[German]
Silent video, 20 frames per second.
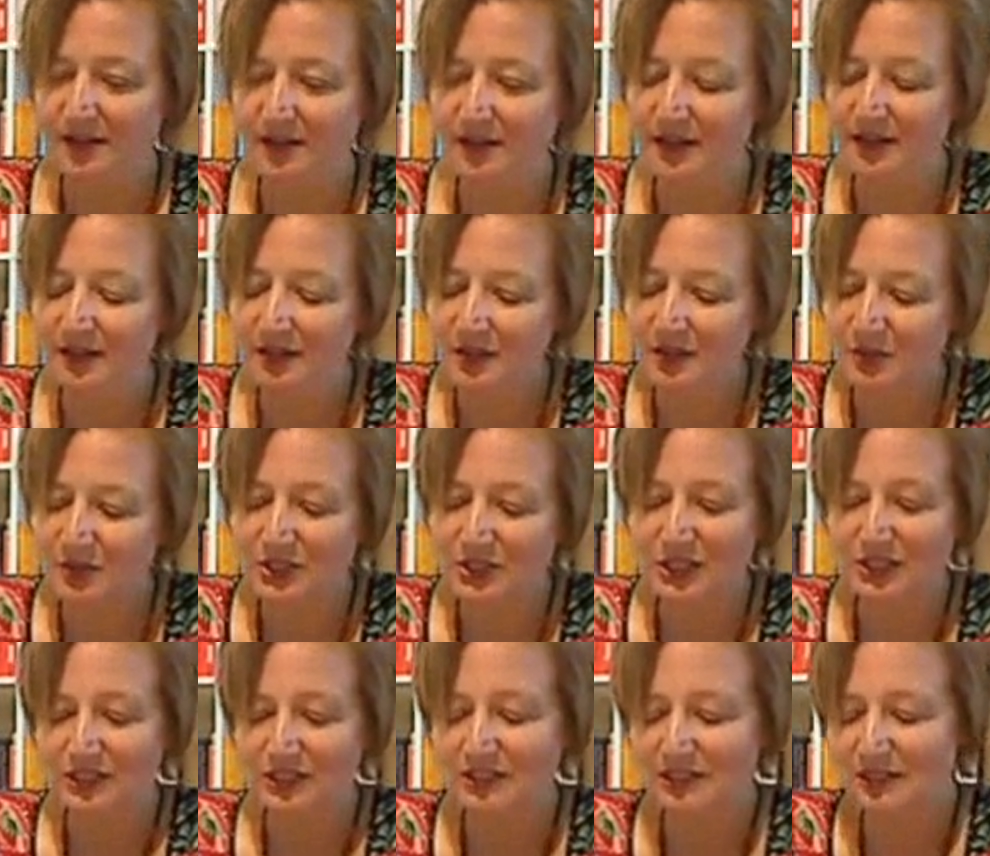Rena
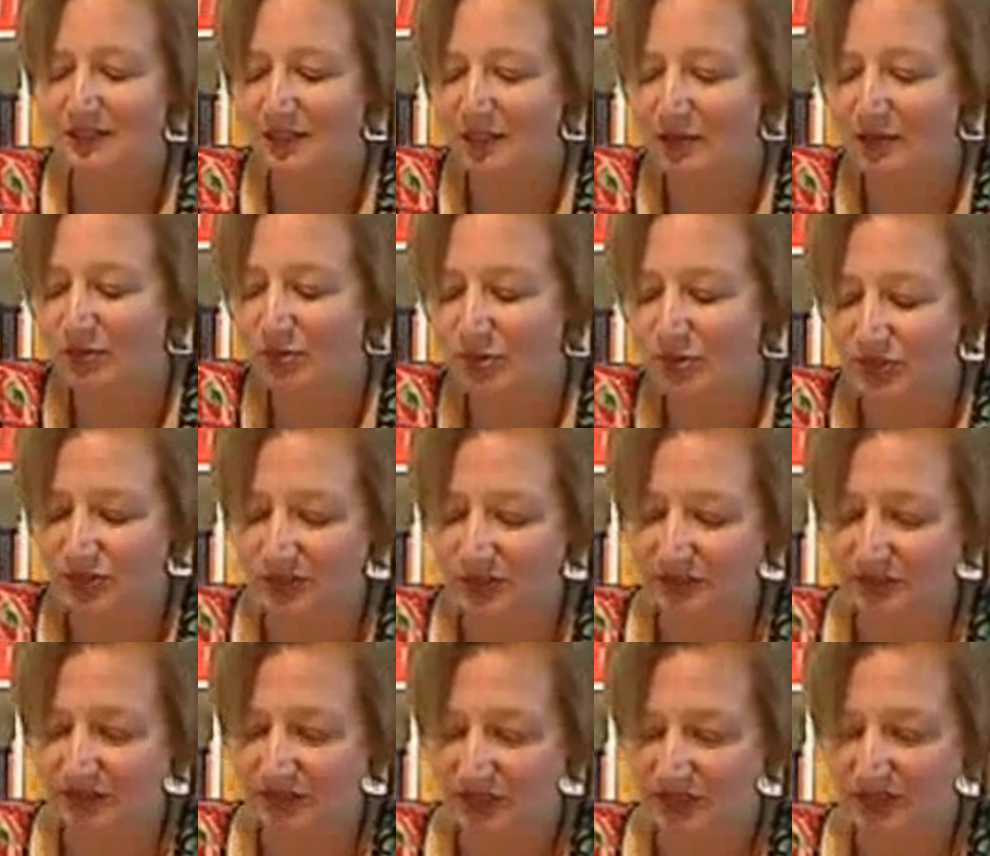holt Annas Tagebuch aus
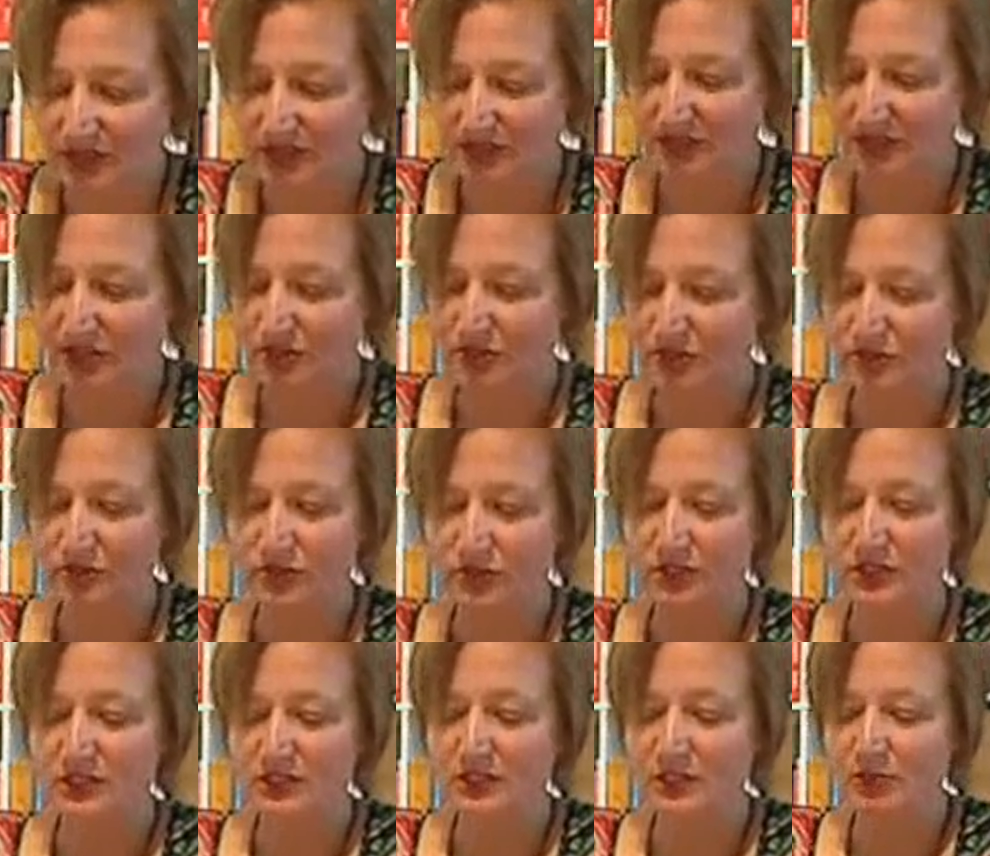der Versandtasche, wo
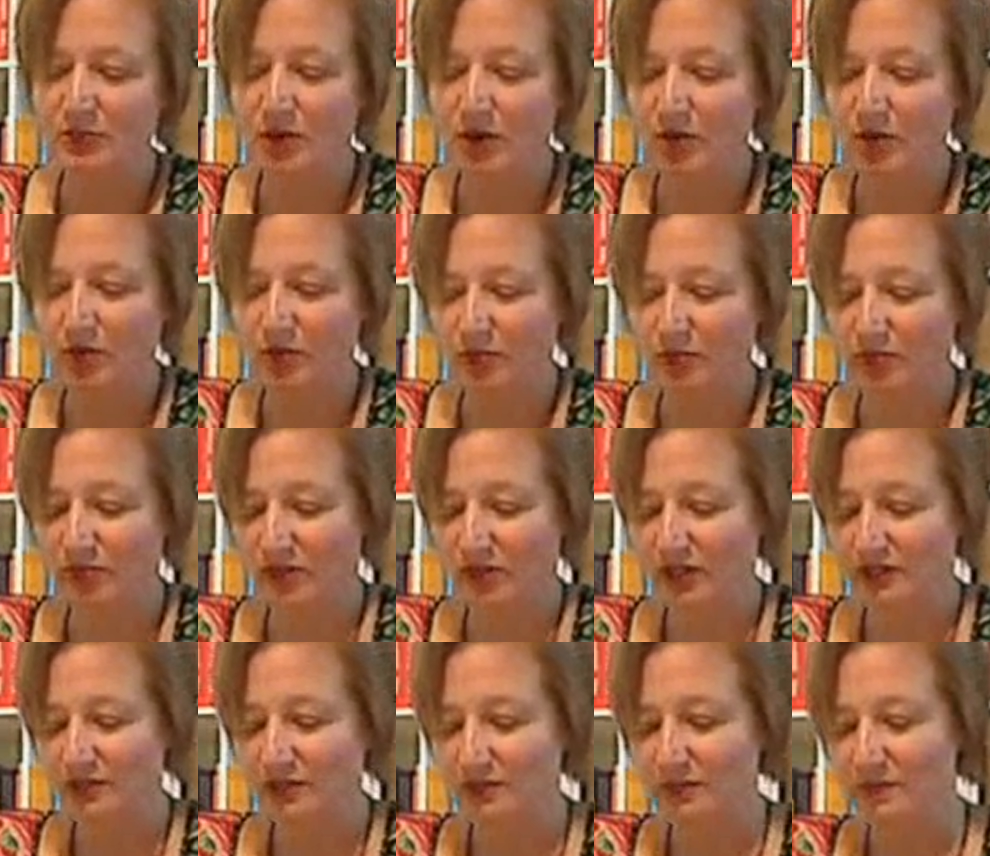sie es immer
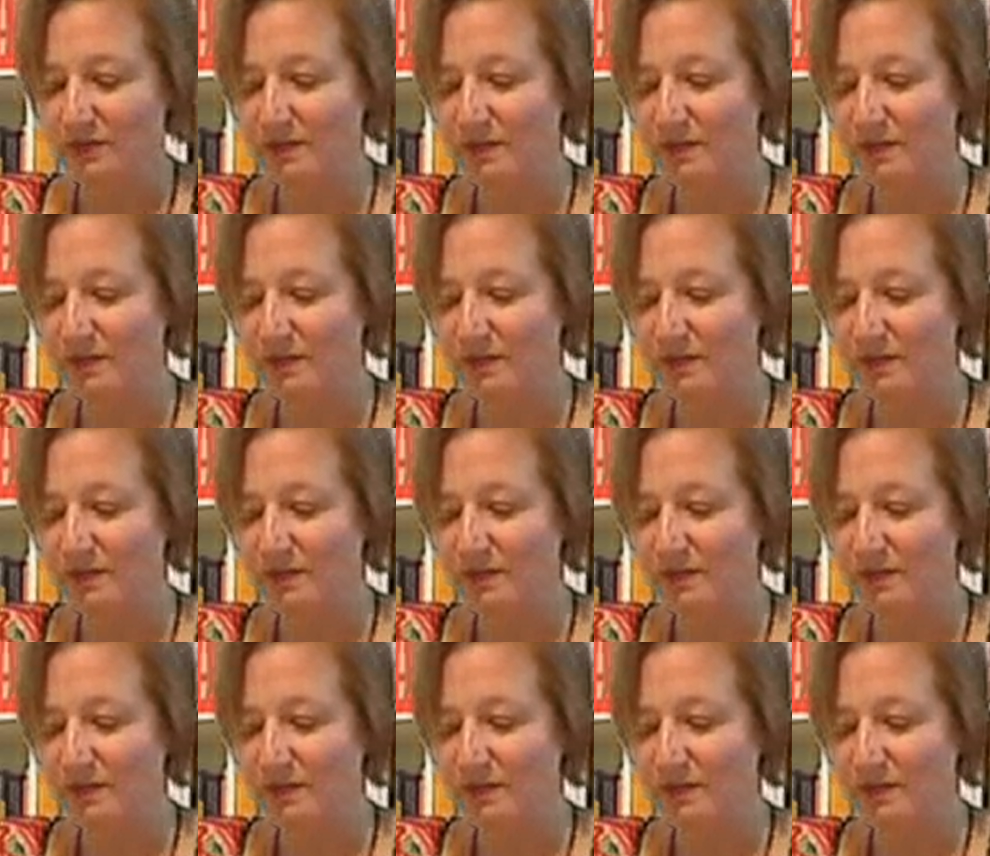aufbewahrt.